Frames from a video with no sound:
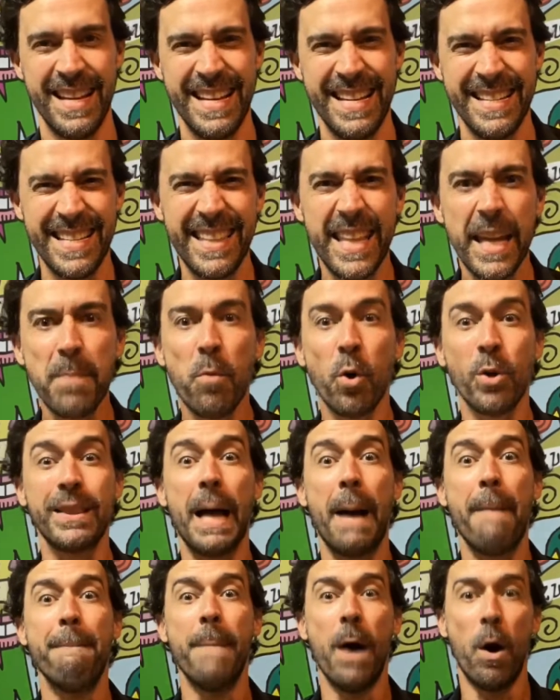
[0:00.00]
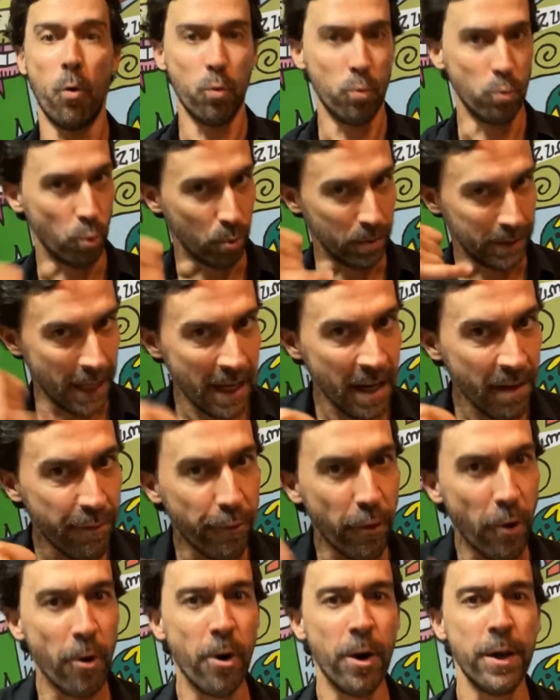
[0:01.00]
Você tem que botar a mão no
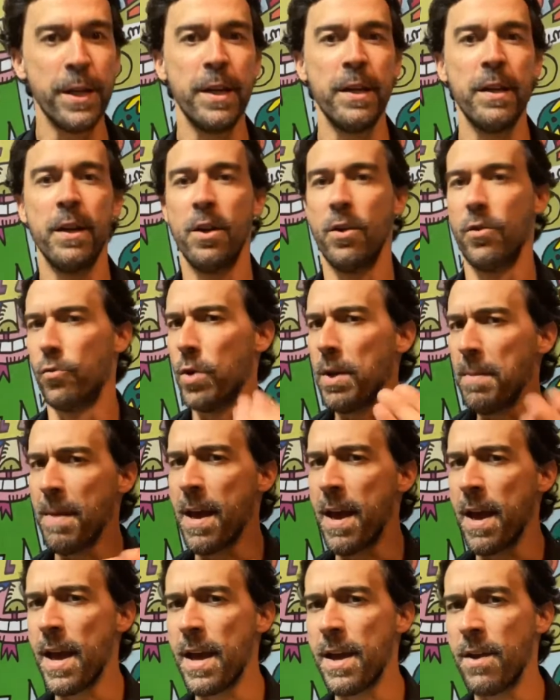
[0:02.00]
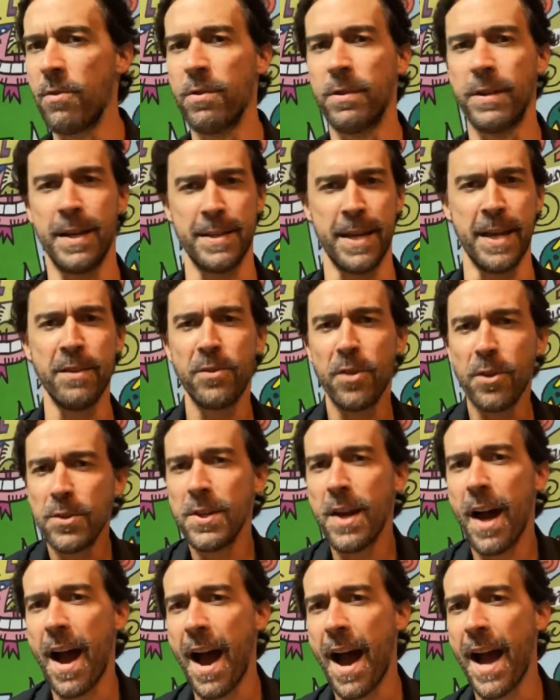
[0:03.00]
telefone, no e-mail, nas redes
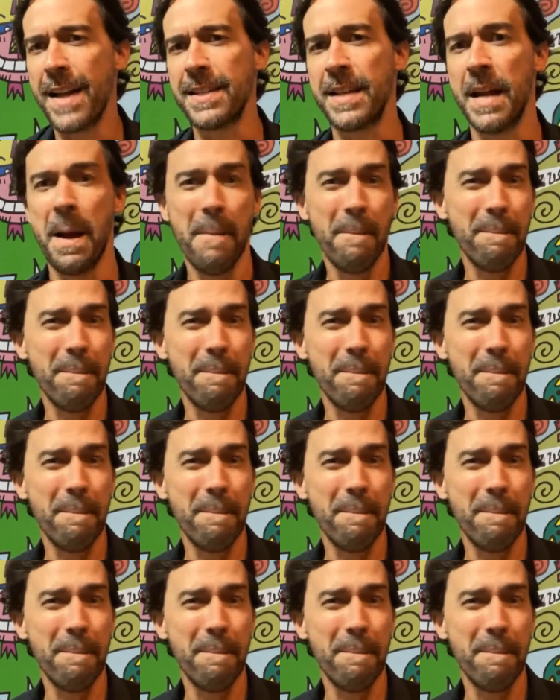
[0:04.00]
sociais,